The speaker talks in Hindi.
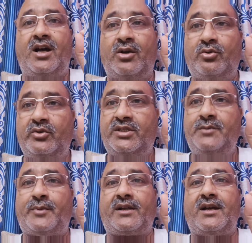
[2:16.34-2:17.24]
और
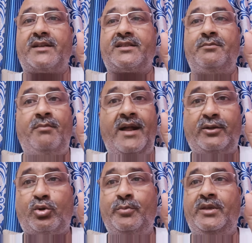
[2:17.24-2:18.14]
उसी प्रकार से
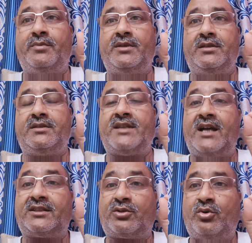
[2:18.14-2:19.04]
मेट्रो में भी
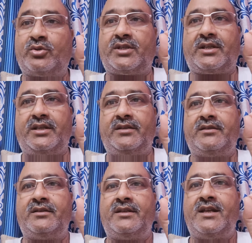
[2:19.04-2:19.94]
जहाँ तक हो सके
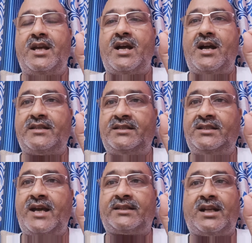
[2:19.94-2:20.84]

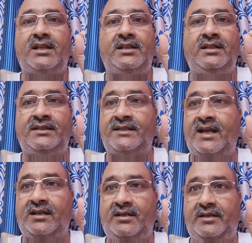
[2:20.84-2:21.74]
यात्रा
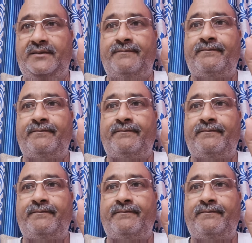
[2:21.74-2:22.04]
ना करें